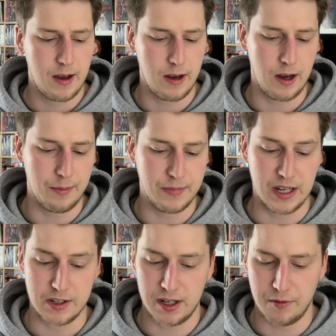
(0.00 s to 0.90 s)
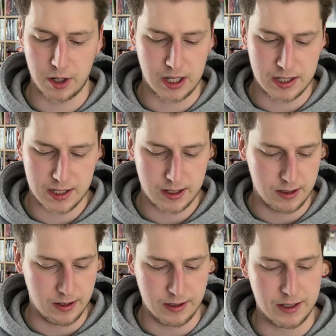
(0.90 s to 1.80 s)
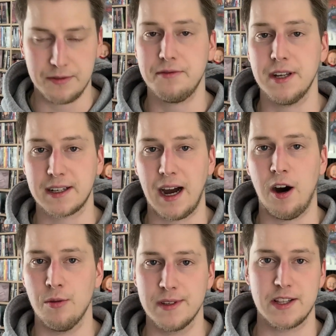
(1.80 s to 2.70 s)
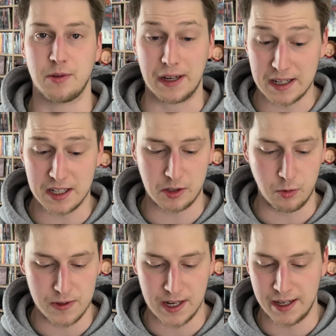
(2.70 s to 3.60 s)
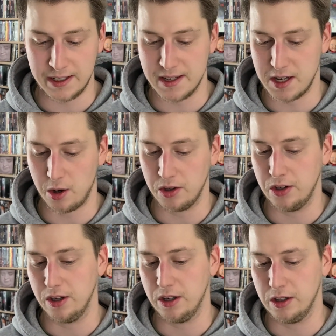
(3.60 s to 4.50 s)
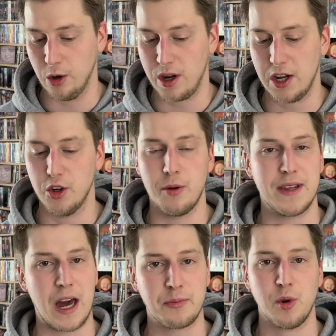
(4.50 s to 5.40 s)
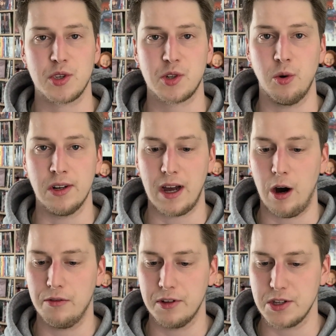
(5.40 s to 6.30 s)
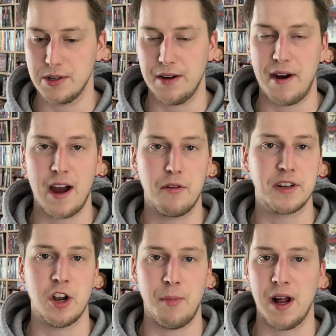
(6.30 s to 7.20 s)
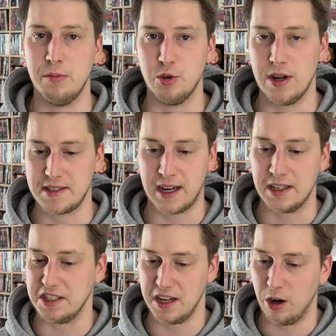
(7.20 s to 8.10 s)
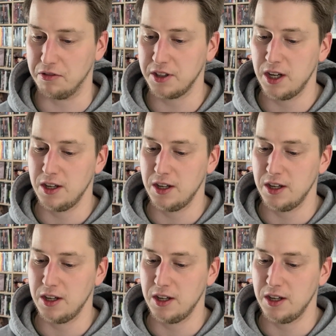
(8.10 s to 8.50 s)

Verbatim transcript: Ähm, da soll ja wirklich äh, die 4K-Umsetzung richtig gut sein. Hier ist ja auch ein äh, neuer Dolby Atmos-Ton drauf und so. Der war ja auf den normalen Blu-rays gar nicht drauf.